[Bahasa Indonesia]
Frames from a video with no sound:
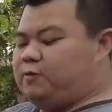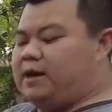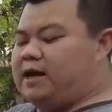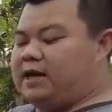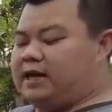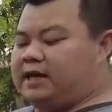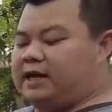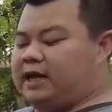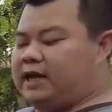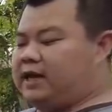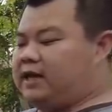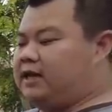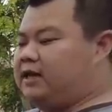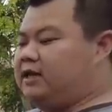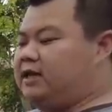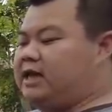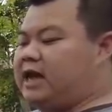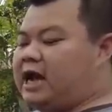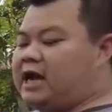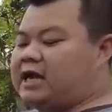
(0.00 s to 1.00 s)
bengkel,
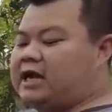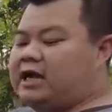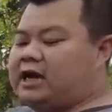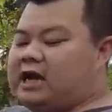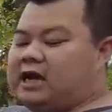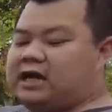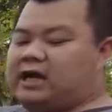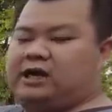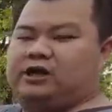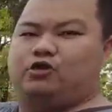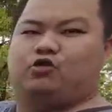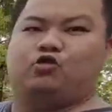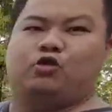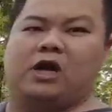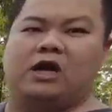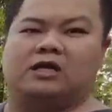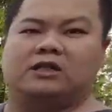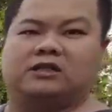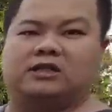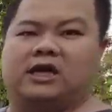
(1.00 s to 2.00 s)
diakal-akalin
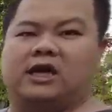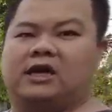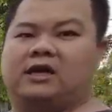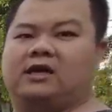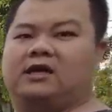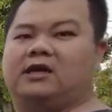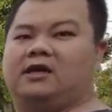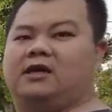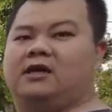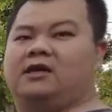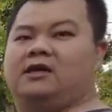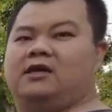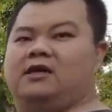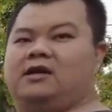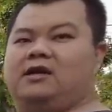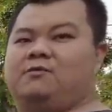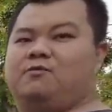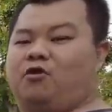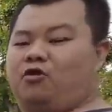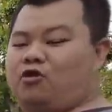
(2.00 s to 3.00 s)
tukang cat,
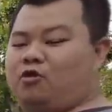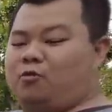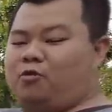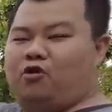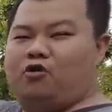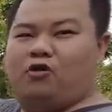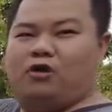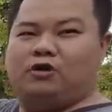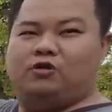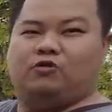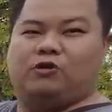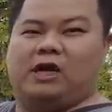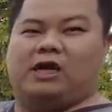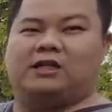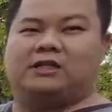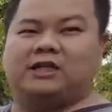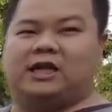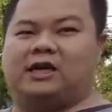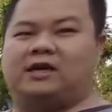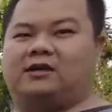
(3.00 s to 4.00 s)
dibodoh-bodohin tukang
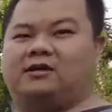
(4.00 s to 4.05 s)
cat.